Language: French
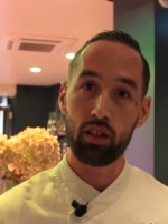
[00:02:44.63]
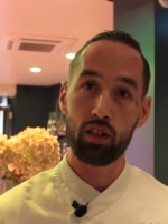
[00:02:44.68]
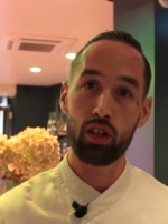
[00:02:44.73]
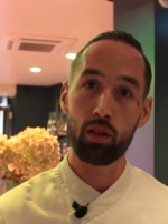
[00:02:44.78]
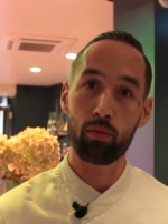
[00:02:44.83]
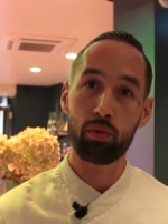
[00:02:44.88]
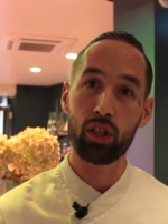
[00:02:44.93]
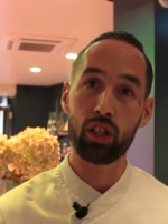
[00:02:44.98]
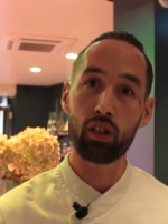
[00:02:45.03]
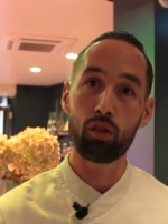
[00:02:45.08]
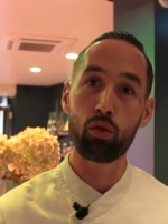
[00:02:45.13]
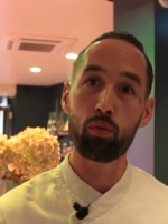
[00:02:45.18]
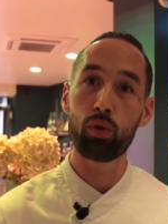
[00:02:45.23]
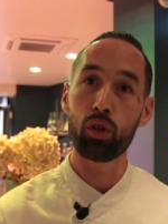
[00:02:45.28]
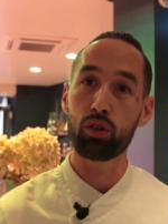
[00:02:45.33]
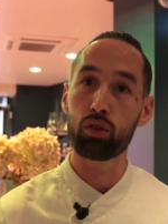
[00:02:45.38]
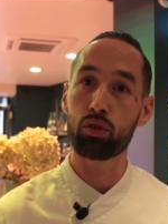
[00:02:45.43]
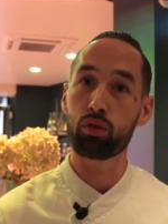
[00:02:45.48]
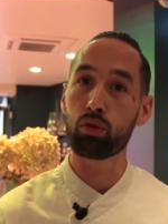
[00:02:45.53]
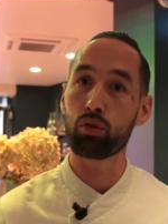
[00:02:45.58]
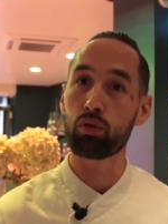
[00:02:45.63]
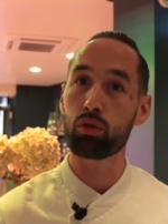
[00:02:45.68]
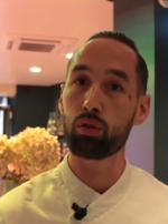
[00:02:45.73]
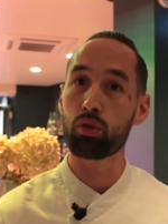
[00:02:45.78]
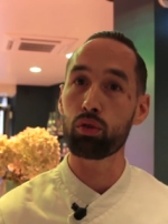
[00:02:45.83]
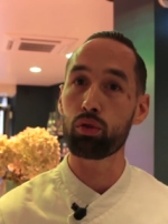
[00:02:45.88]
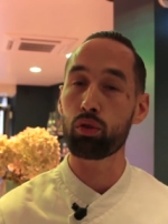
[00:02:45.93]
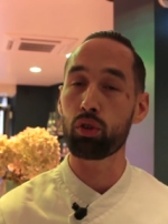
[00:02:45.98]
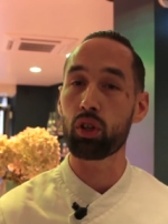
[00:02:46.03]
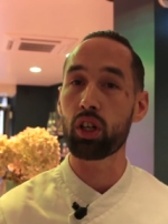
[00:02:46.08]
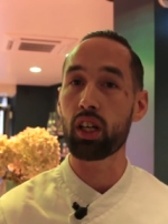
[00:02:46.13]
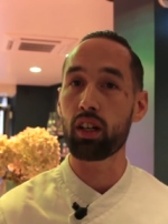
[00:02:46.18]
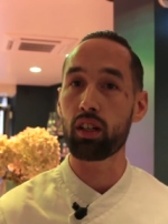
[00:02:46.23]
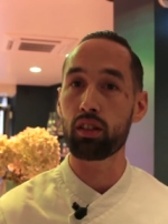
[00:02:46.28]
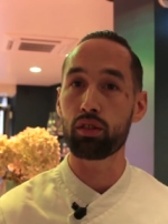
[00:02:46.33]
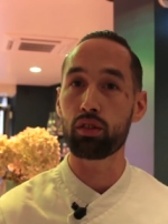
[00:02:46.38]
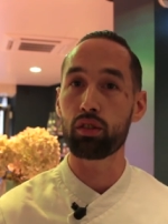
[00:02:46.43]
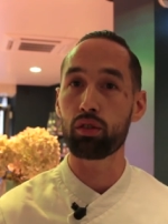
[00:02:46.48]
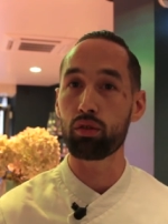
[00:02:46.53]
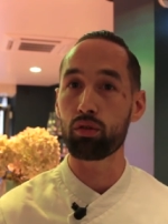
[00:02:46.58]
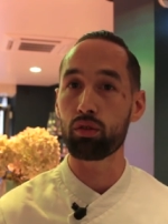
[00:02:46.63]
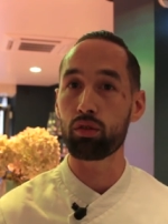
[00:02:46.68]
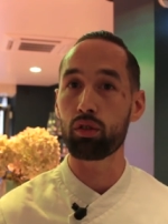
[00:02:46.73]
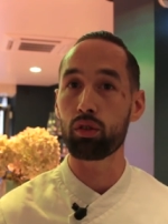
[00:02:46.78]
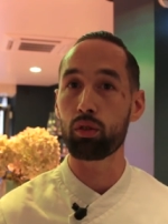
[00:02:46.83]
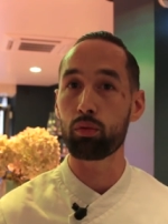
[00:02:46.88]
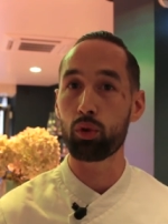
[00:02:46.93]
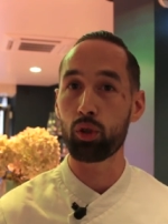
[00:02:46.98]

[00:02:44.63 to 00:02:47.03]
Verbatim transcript: j'ai pris le poste de, création euh,